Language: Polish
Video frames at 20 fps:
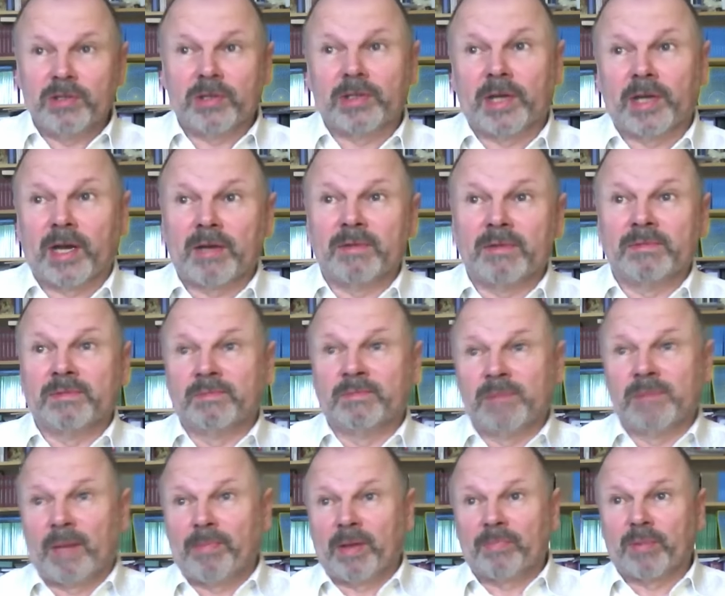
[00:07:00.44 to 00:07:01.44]
No tak,
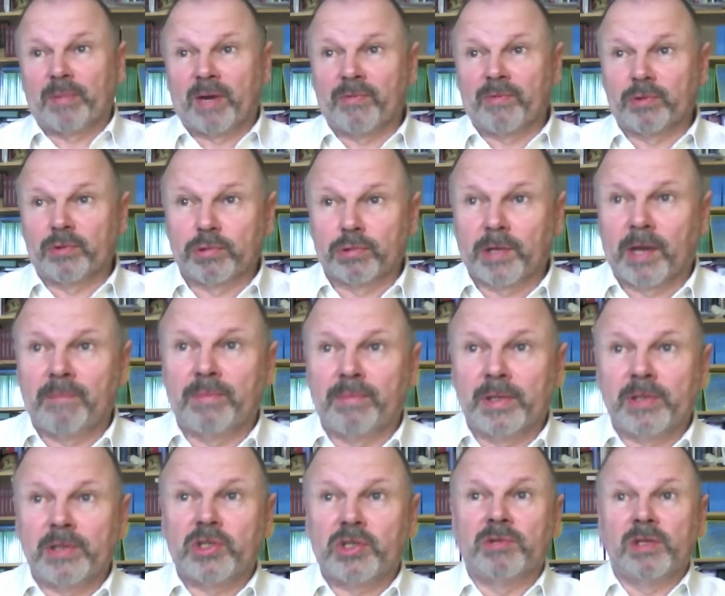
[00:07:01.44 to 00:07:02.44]
ma pan prawo tutaj
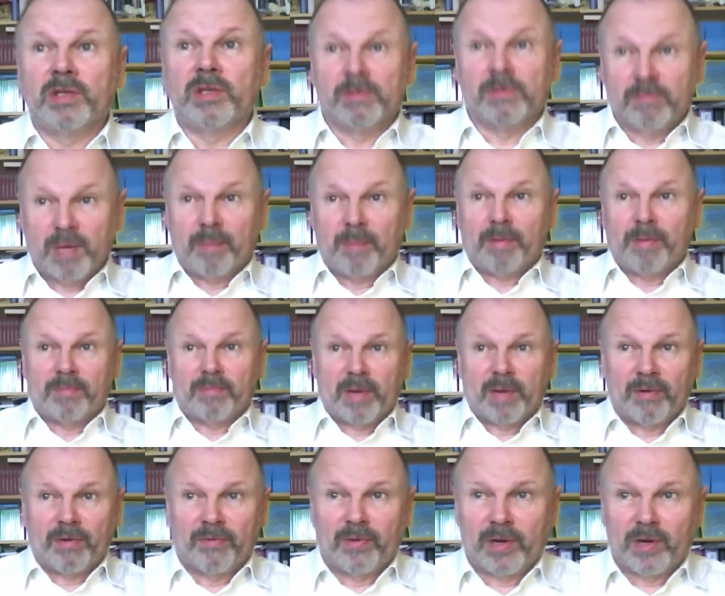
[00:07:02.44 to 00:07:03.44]
być i ma pan
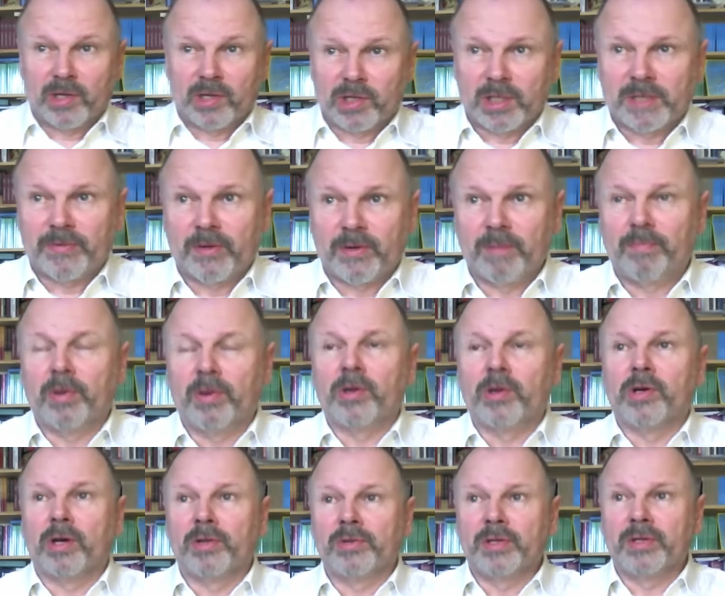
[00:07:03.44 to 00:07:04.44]
prawo wyrażać swoje
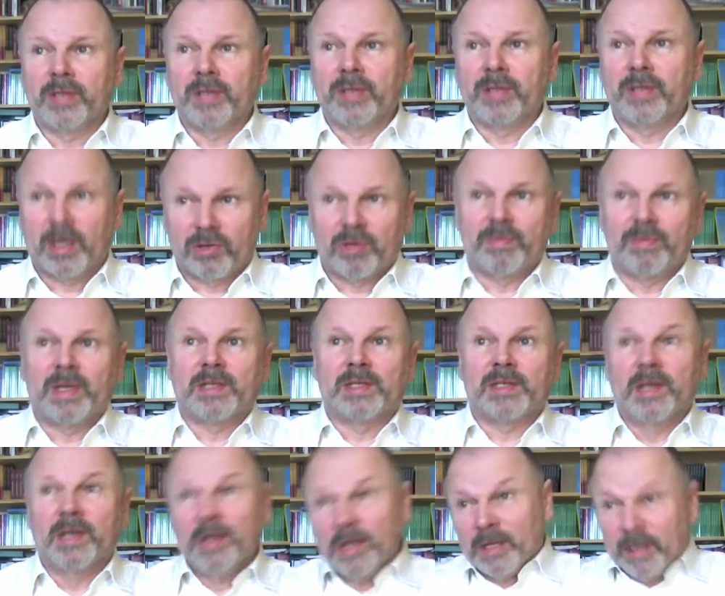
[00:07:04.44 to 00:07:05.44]
poglądy,
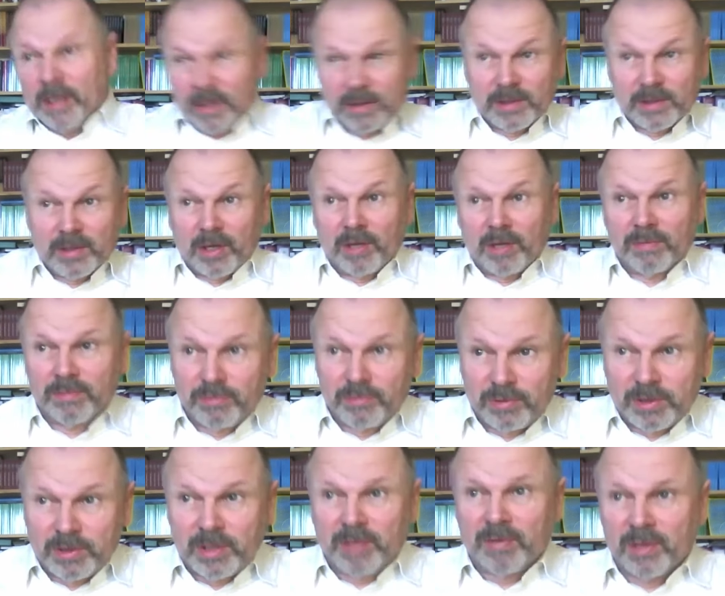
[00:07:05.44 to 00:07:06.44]
natomiast no,
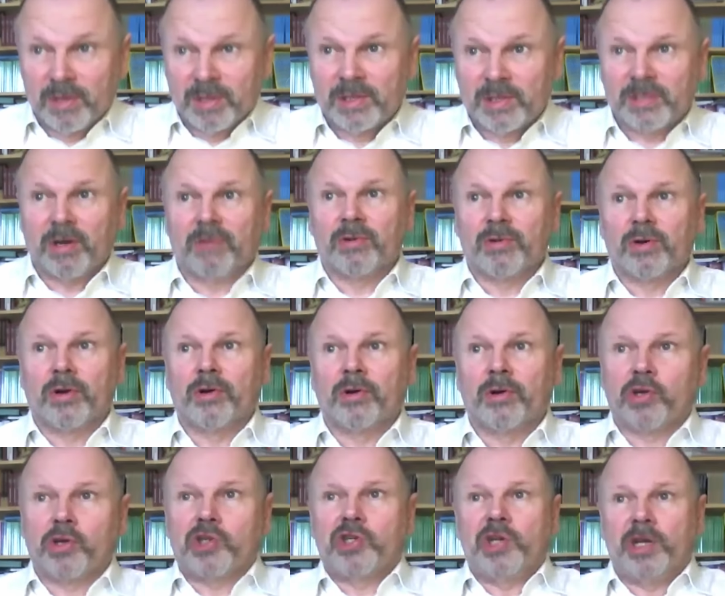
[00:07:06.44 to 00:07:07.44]
chcą
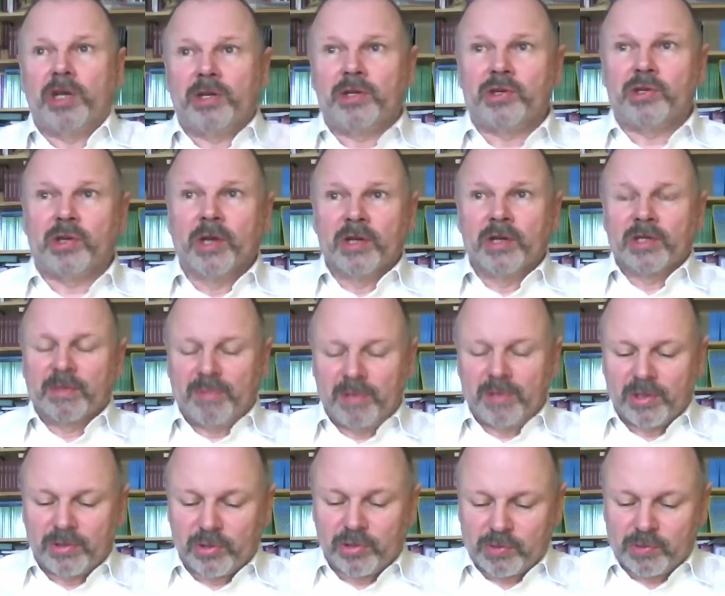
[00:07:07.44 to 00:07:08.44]
rozdzielić, żeby
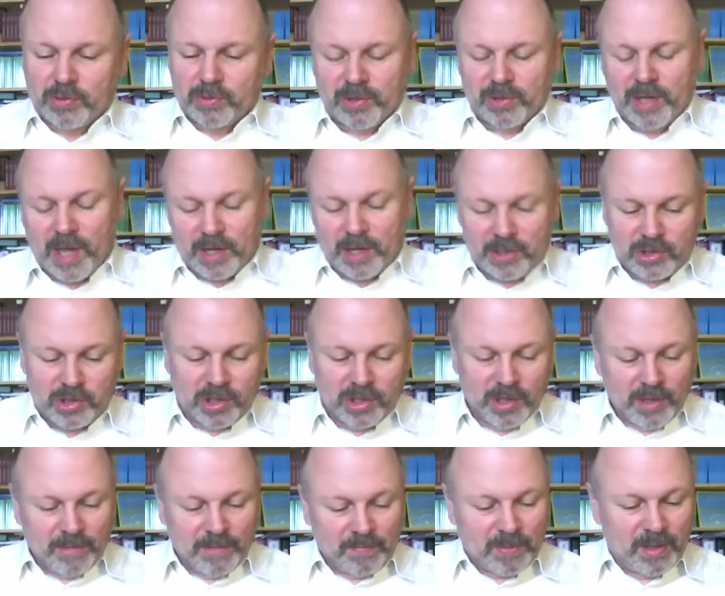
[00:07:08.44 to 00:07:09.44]
nie doszło do jakichś,
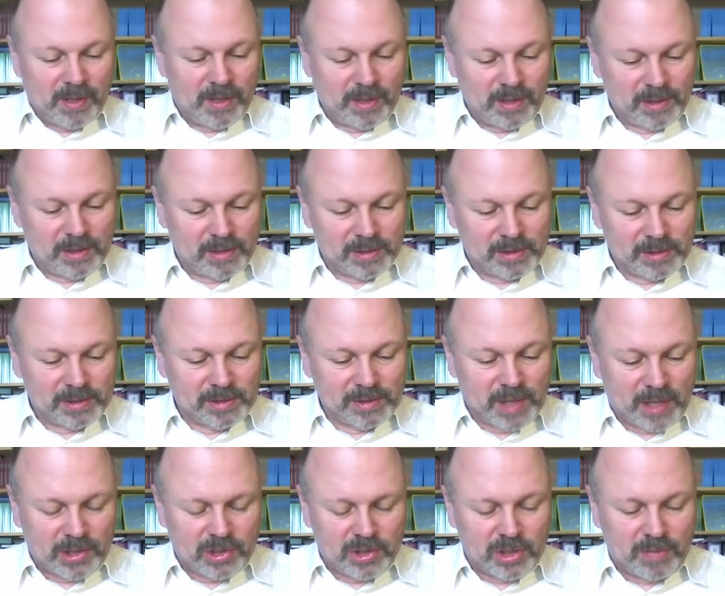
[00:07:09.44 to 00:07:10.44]
e,
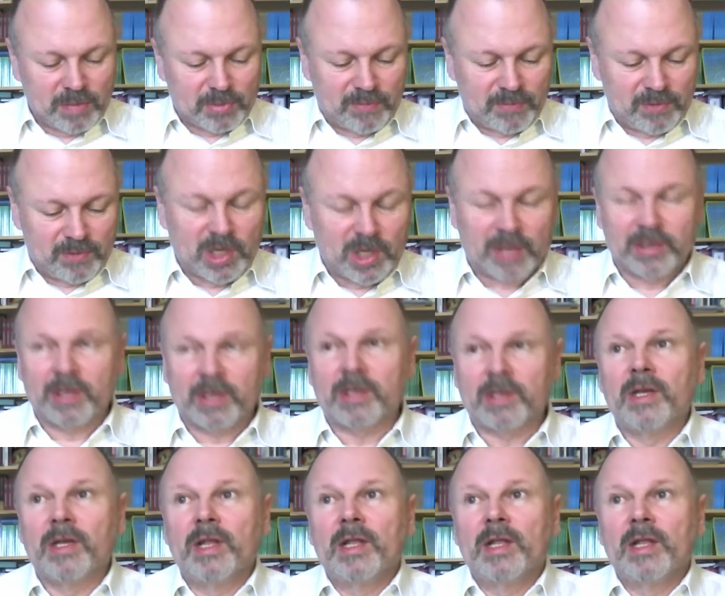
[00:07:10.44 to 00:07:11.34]
jakichś nieprzewidzianych